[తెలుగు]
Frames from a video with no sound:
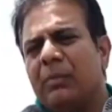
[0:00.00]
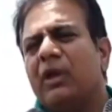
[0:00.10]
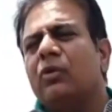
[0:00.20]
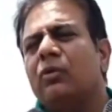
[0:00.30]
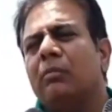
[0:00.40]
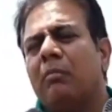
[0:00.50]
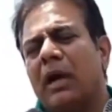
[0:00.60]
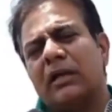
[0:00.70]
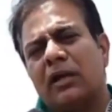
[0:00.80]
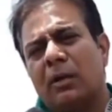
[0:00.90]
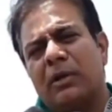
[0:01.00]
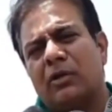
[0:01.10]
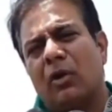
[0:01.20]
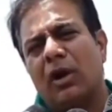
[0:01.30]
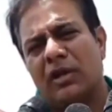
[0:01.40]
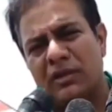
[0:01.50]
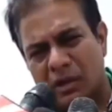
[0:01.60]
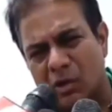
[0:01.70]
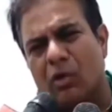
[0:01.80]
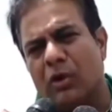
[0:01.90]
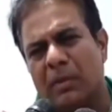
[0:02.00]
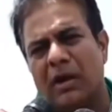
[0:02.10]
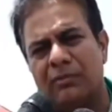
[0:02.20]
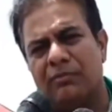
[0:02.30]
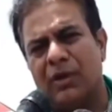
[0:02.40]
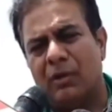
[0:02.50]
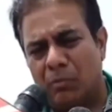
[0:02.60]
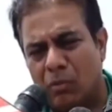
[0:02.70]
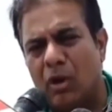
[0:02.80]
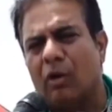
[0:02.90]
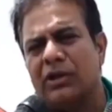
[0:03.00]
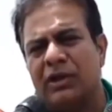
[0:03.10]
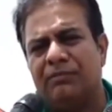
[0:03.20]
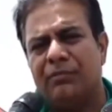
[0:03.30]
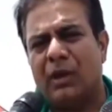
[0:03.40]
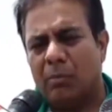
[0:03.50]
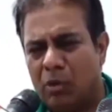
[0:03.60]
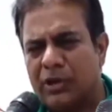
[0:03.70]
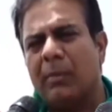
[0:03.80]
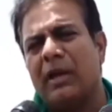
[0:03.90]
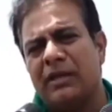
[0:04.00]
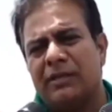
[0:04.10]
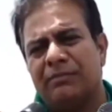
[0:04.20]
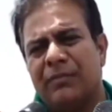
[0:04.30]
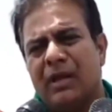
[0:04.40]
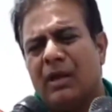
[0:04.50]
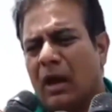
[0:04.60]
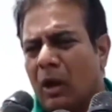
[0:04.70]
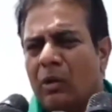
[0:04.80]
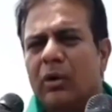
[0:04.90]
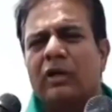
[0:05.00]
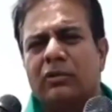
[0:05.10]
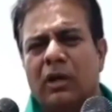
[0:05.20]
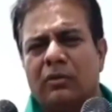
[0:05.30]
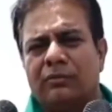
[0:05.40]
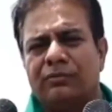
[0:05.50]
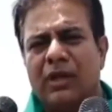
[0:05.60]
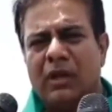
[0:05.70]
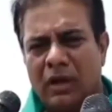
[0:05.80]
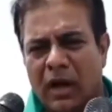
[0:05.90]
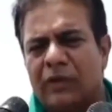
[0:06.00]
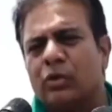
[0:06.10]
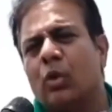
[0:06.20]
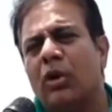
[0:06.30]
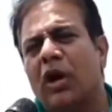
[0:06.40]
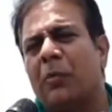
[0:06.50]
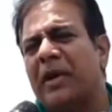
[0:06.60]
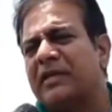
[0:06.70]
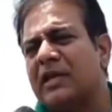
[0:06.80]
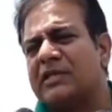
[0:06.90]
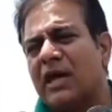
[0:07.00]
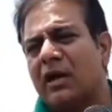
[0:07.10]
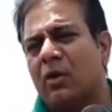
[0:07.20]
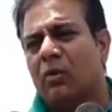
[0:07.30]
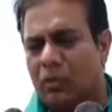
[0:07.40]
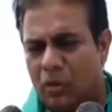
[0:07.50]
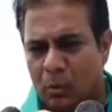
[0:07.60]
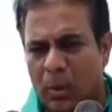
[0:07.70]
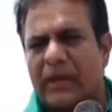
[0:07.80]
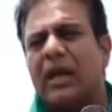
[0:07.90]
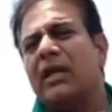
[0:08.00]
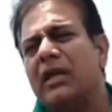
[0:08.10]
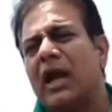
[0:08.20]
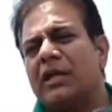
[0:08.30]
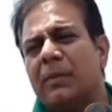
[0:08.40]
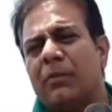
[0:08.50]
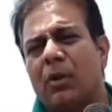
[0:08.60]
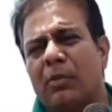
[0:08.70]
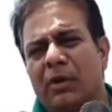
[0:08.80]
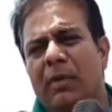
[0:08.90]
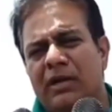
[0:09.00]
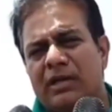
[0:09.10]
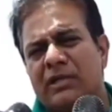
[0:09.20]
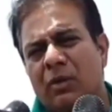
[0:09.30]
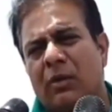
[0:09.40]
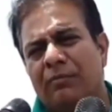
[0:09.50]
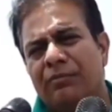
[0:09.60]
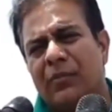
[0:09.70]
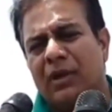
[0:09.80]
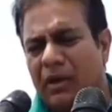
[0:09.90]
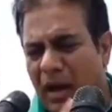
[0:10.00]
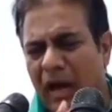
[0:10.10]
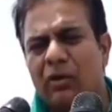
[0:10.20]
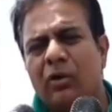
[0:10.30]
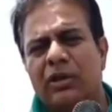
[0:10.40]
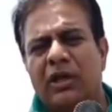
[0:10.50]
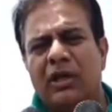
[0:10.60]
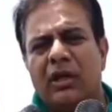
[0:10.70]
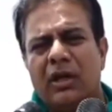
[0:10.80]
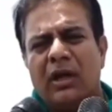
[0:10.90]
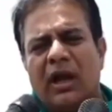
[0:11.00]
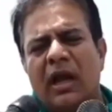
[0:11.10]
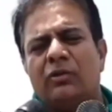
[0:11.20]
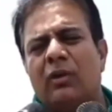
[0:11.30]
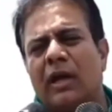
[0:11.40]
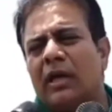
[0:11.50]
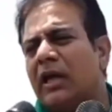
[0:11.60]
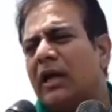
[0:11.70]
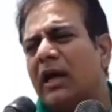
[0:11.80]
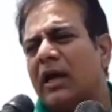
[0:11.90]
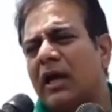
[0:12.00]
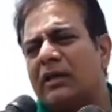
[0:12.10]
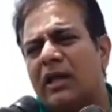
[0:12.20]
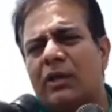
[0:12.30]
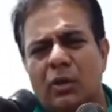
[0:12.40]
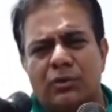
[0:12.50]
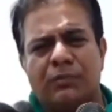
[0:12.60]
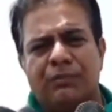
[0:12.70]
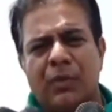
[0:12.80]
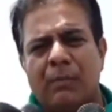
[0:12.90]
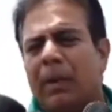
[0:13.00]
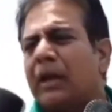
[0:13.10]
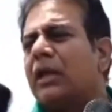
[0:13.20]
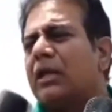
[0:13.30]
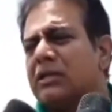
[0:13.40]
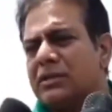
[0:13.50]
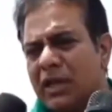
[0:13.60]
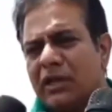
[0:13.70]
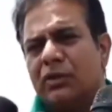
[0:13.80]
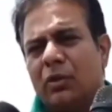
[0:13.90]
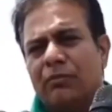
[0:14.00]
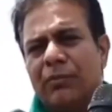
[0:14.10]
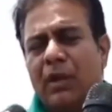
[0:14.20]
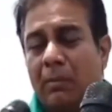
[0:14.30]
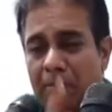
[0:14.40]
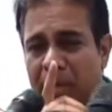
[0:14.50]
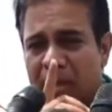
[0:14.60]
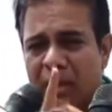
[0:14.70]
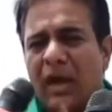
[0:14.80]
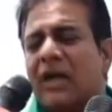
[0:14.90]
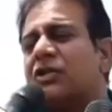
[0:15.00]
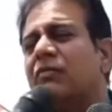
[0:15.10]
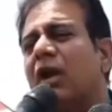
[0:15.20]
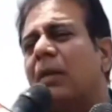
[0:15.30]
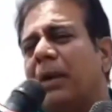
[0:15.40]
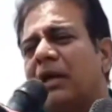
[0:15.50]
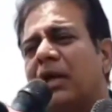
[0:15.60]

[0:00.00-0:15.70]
మీరు మాట నిలబెట్టుకోవాలనేది రెండో డిమాండ్ మూడవది ముఖ్యమైనది కౌలు రైతులకు రైతు కూలీలకు పైసలు ఇస్తా అన్నావు వెంటనే ఇయ్యాలని చెప్పి కూడా మేము డిమాండ్ చేస్తూ ఉన్నాం నాలుగవది రైతులకు ఏదో ఎక్కడెక్కడైతే ఈరోజు పంట నష్టం జరిగిందో మీ నిర్లక్ష్యం వల్ల పంట